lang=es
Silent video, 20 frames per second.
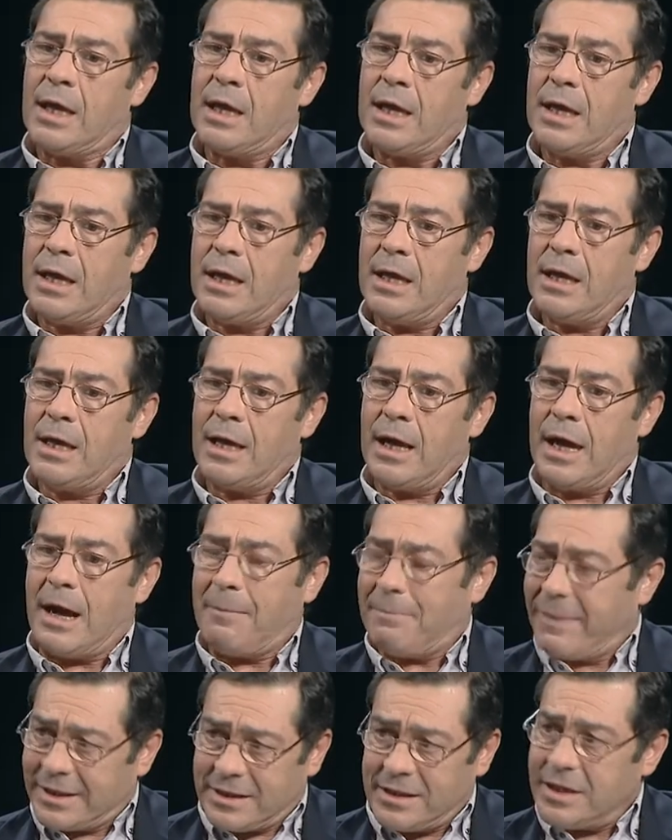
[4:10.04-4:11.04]
eh,
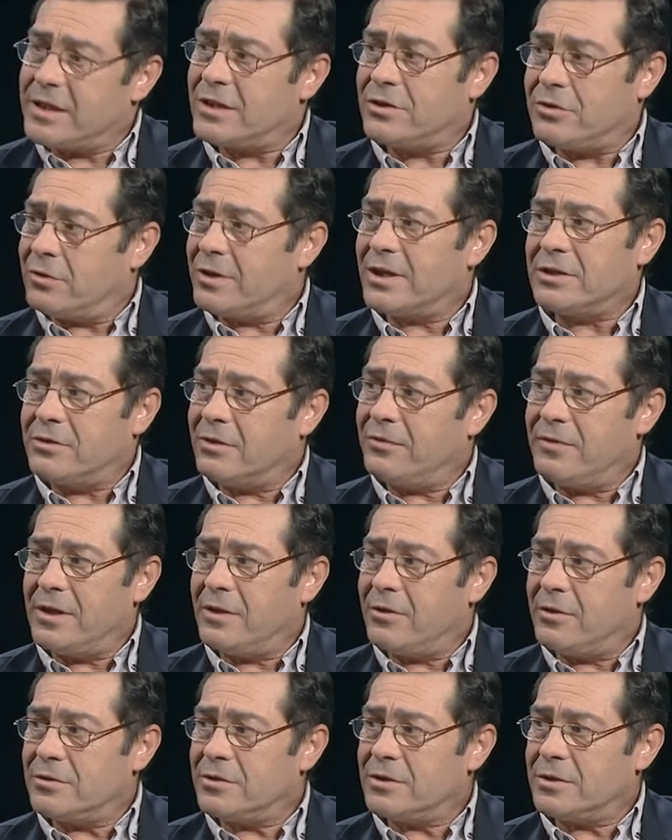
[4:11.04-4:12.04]
a partir de esos gastos
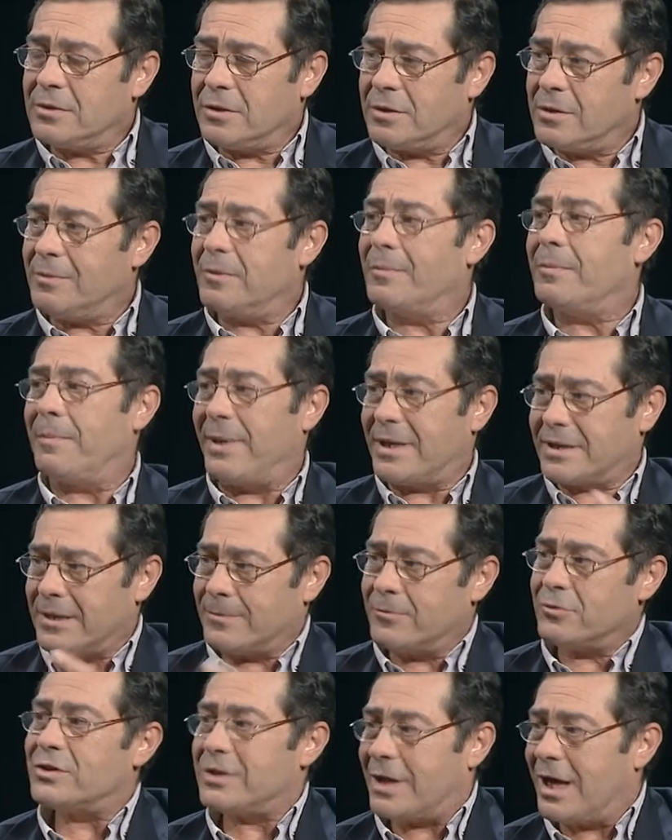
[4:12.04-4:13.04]
fijos
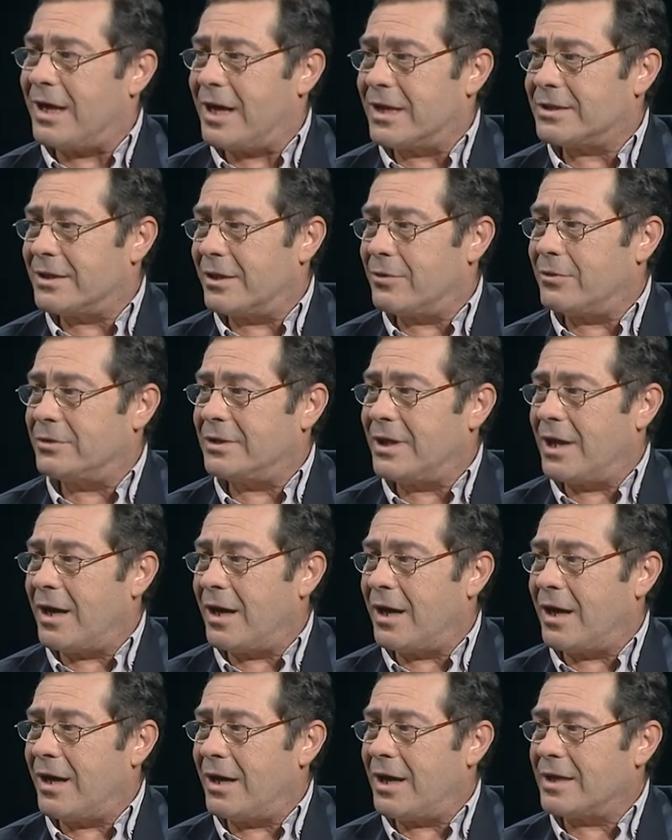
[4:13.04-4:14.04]
pasamos a la segunda,
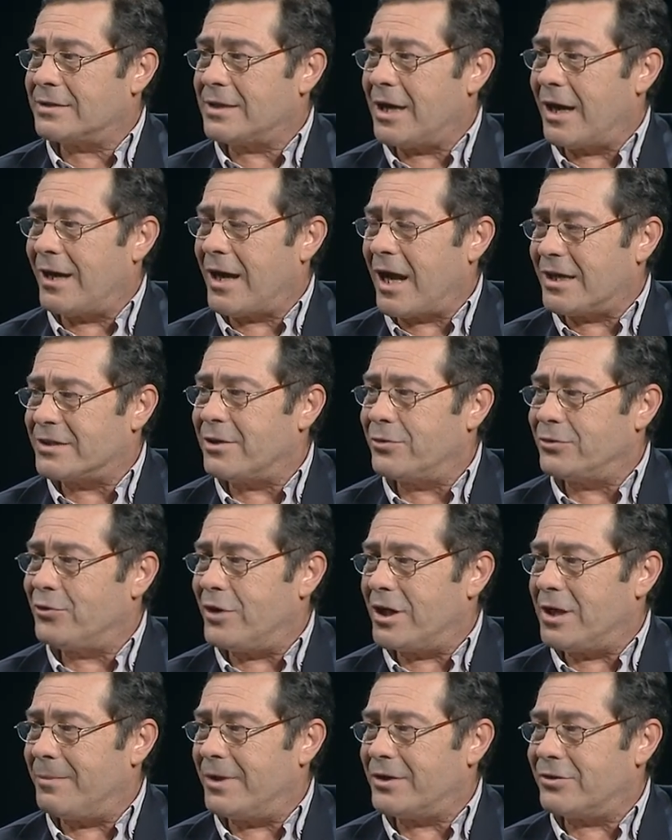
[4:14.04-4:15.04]
al, al, segundo
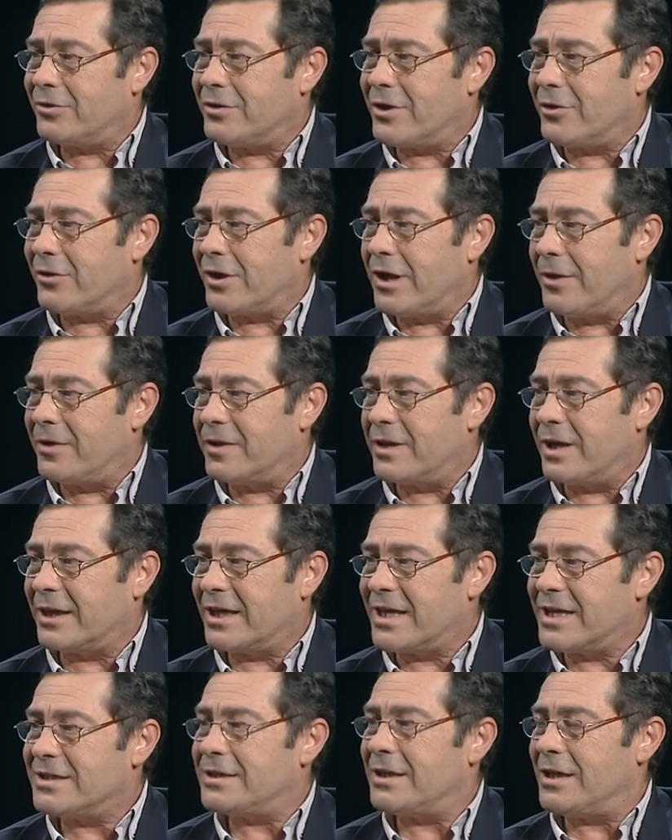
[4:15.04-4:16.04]
elemento de Don Abedian,
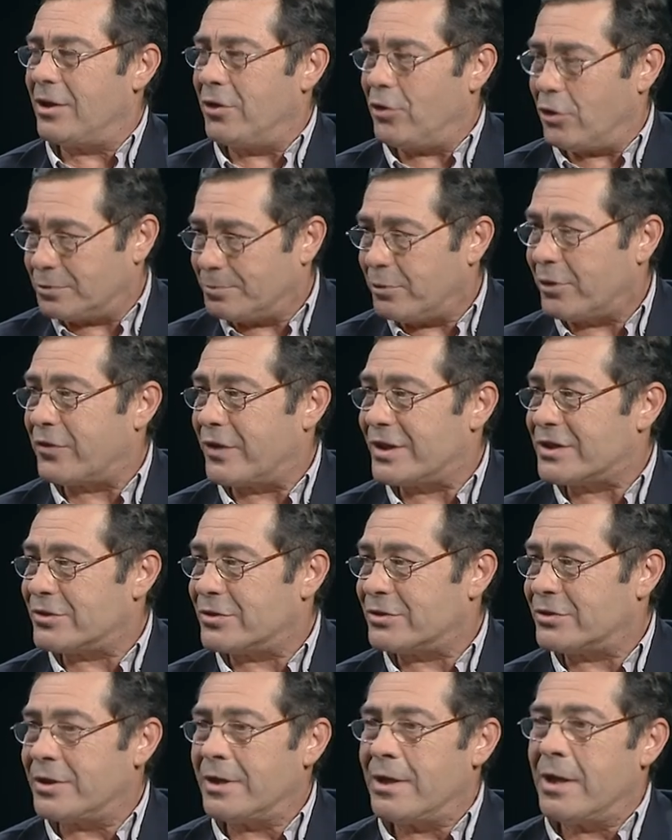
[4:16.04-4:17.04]
que es los
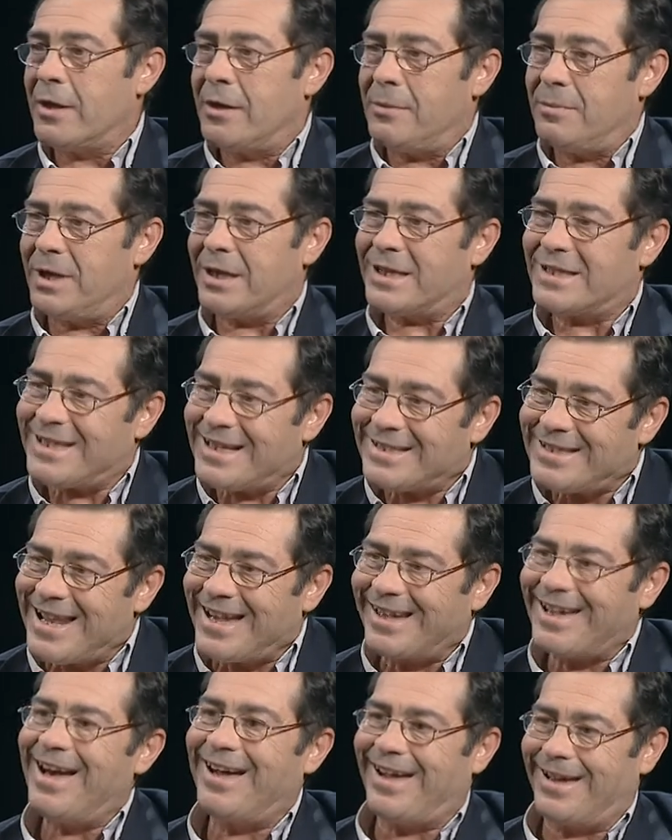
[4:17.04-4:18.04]
procesos. Bien, esta es la
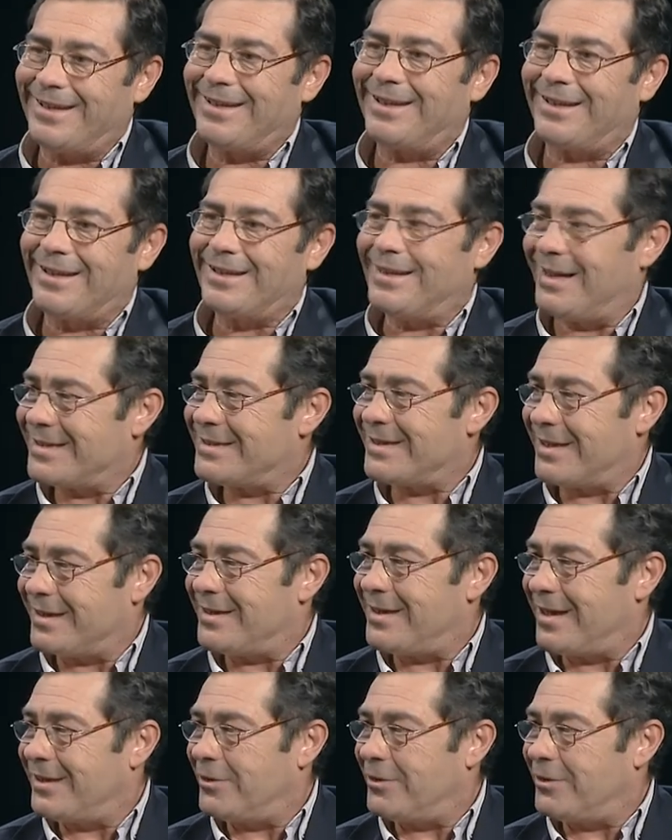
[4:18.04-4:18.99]
caja negra de la sanidad,